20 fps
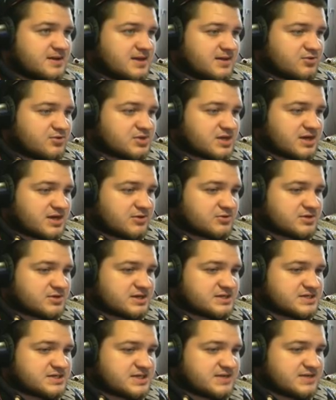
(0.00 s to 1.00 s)
вот такая вот
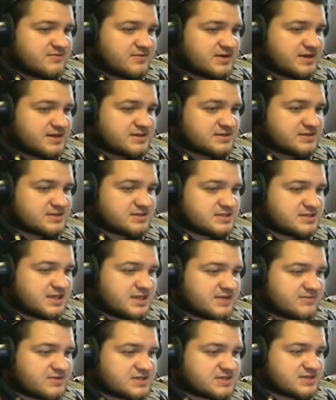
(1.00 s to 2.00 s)
красивая,
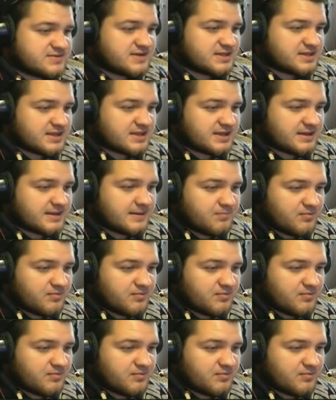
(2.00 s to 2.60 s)
синего цвета.